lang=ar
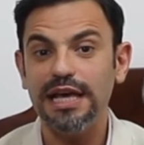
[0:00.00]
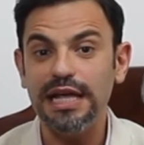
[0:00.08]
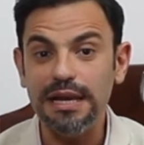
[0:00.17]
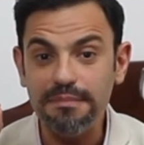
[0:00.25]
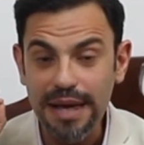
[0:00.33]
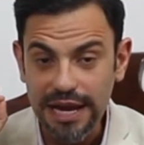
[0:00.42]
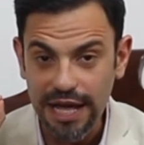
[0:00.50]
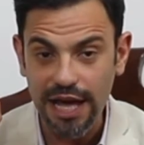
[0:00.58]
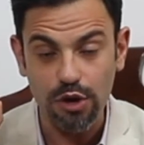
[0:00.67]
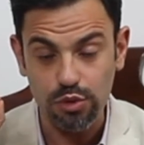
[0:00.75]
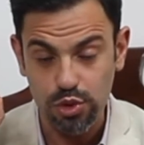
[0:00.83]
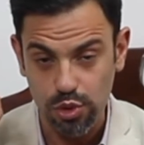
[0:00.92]

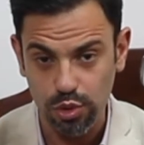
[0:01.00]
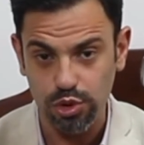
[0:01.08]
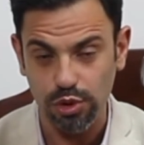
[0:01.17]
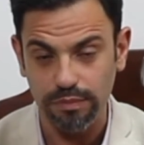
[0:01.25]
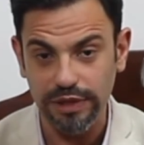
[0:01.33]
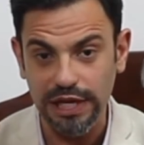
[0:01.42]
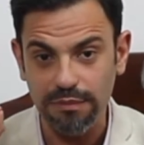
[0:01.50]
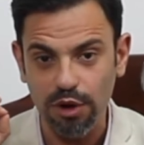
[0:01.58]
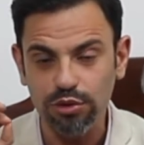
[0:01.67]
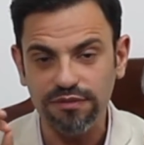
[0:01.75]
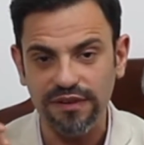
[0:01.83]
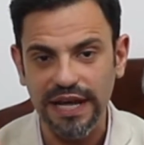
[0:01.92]
الملح او الصوديوم اللي
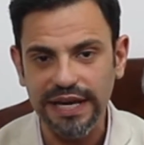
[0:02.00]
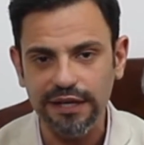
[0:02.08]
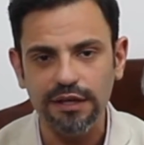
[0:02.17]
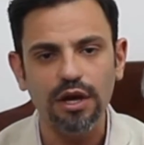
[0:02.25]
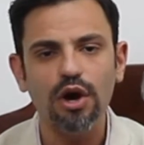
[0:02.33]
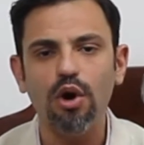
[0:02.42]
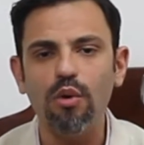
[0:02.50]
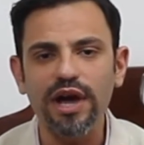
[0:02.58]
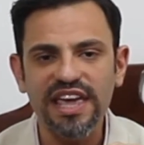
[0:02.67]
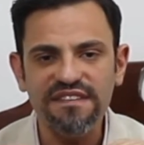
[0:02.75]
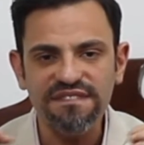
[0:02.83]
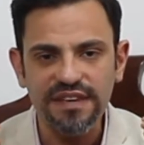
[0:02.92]
موجود في الاكل هو
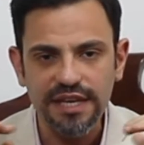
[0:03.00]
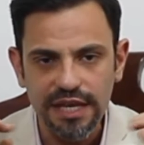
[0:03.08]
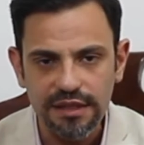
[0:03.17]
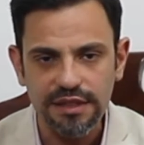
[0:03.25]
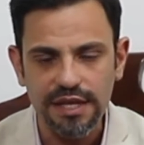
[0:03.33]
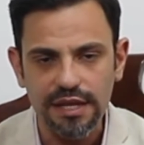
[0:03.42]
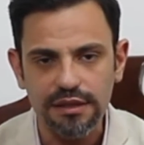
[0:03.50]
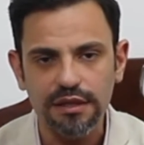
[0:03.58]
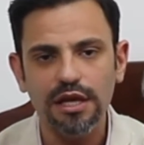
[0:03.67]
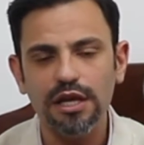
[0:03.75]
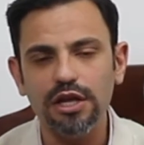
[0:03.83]
كافي جدا